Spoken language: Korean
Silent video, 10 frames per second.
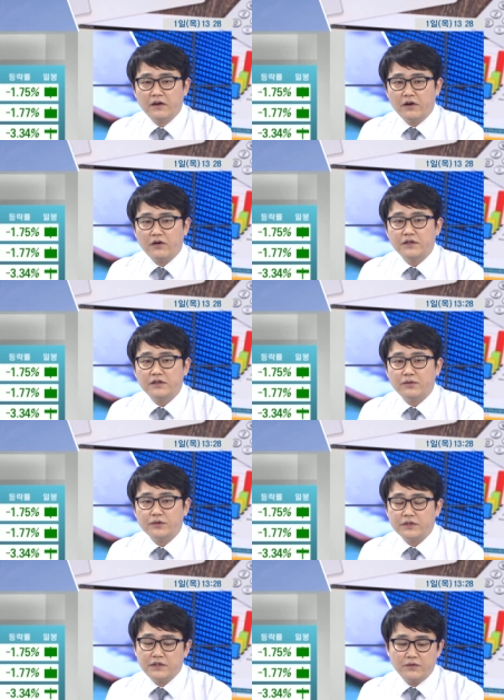어, 거기에
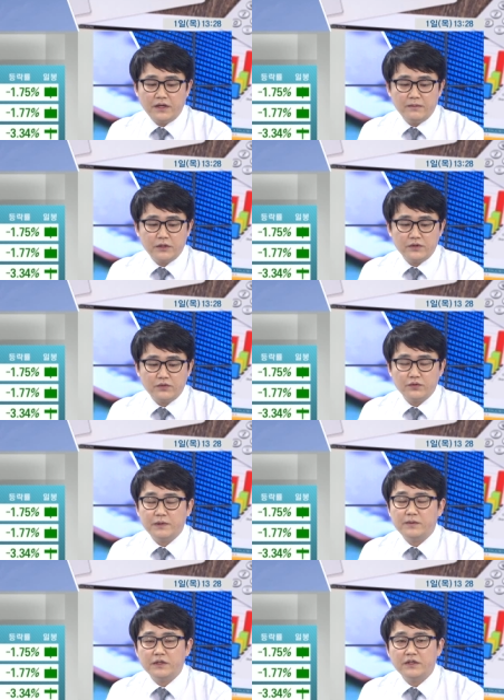더불어서 기관의 매수도
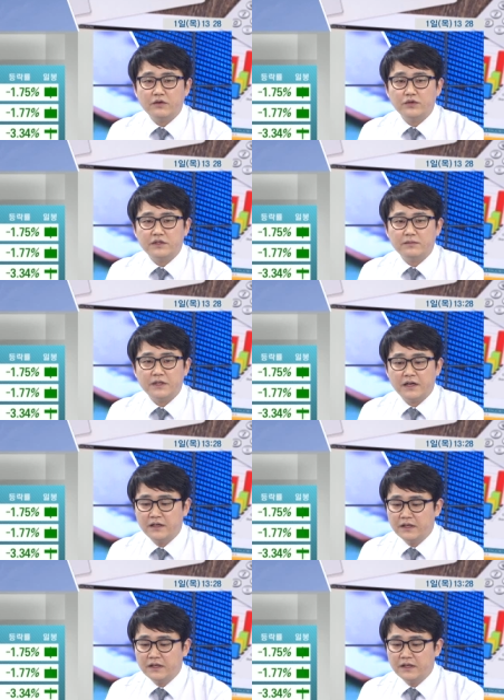집중이 되고 있습니다.